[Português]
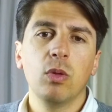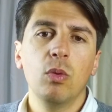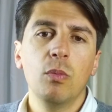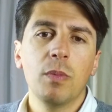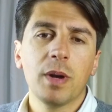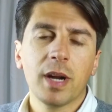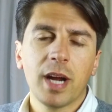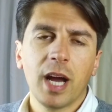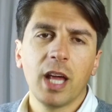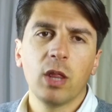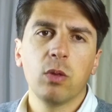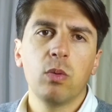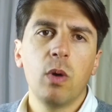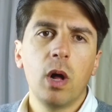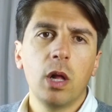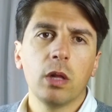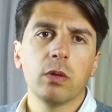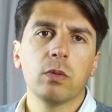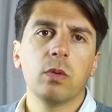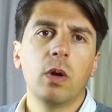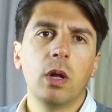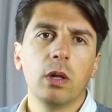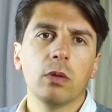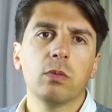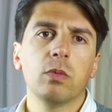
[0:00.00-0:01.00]
no mercado
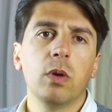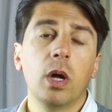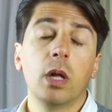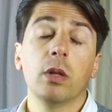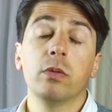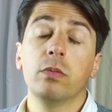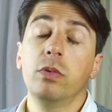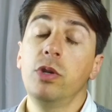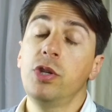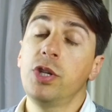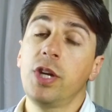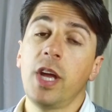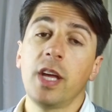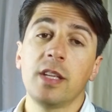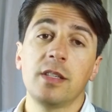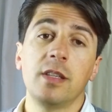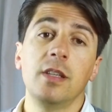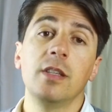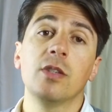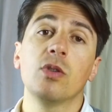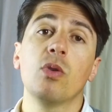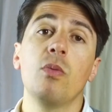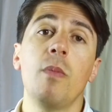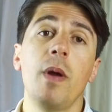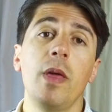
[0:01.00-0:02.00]
alto, alto, alto e
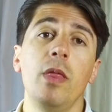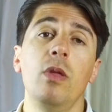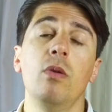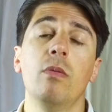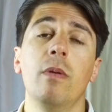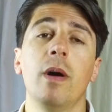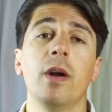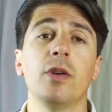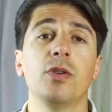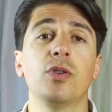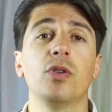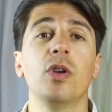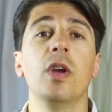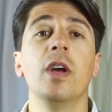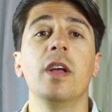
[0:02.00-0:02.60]
esquecem-se que o médio baixo